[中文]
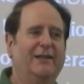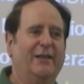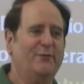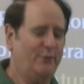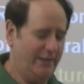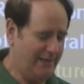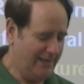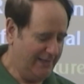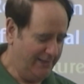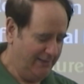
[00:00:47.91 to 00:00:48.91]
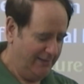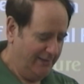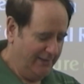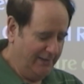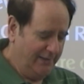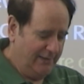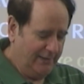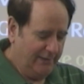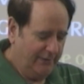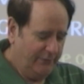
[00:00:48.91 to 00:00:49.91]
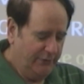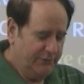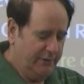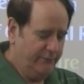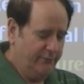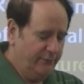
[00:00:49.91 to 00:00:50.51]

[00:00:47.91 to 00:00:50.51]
们来确认一下这些形